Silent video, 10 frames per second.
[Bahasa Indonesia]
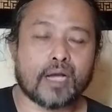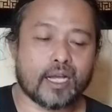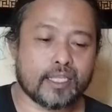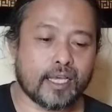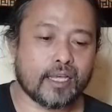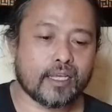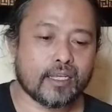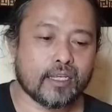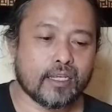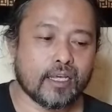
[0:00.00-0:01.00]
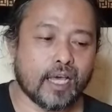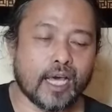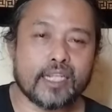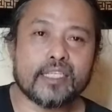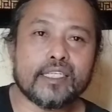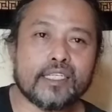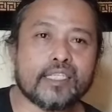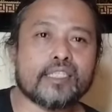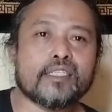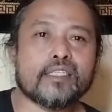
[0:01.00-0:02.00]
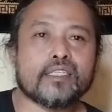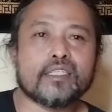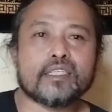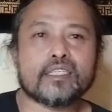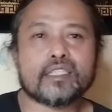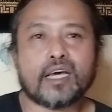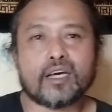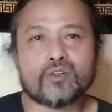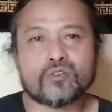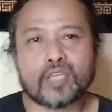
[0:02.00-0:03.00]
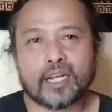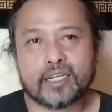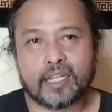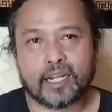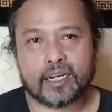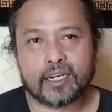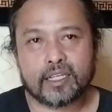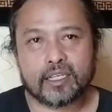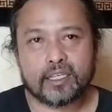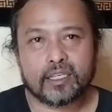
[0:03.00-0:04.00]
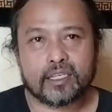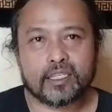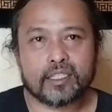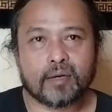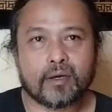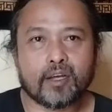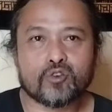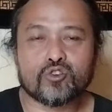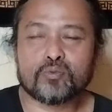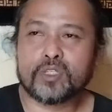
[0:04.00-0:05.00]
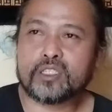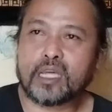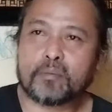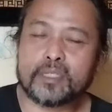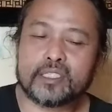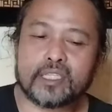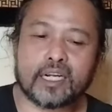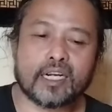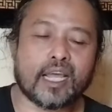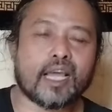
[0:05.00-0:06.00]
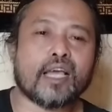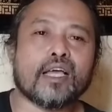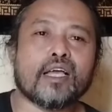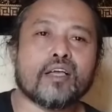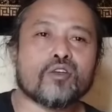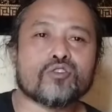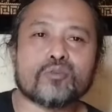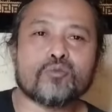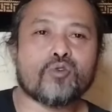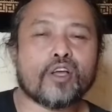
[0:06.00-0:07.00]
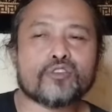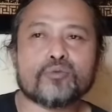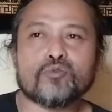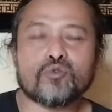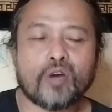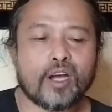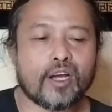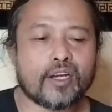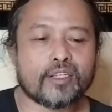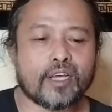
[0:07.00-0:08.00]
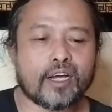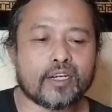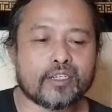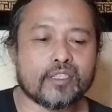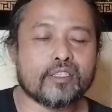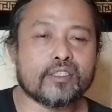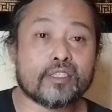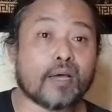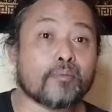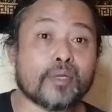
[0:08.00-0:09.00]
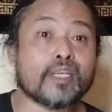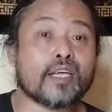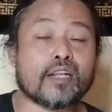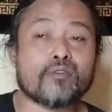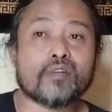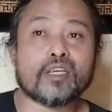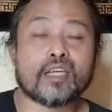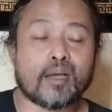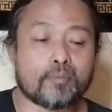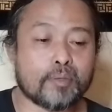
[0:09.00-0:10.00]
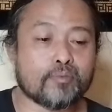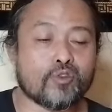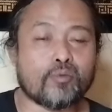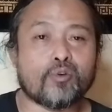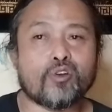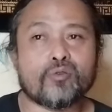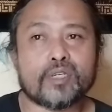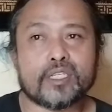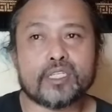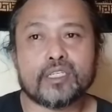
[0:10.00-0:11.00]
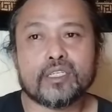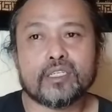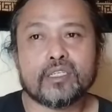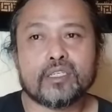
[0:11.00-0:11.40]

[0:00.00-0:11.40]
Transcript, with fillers: Makanya hari ini kita harus sadar, kita harus bisa mencerna semua-semua yang disampaikan oleh Kabib Dobolowi ini.